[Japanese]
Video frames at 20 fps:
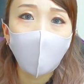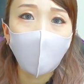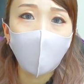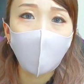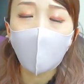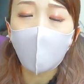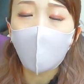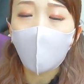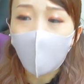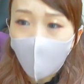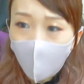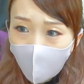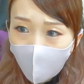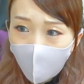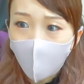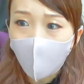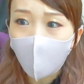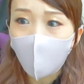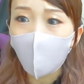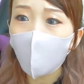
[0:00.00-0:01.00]
家の中で
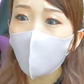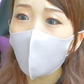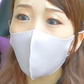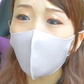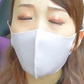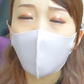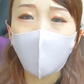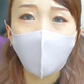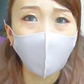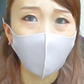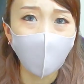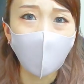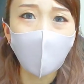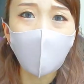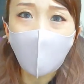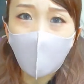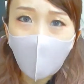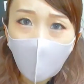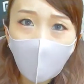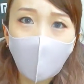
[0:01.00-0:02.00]
私とゲームすればいい
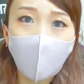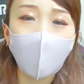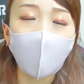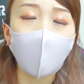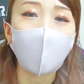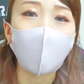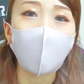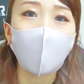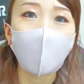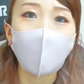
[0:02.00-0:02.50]
じゃない。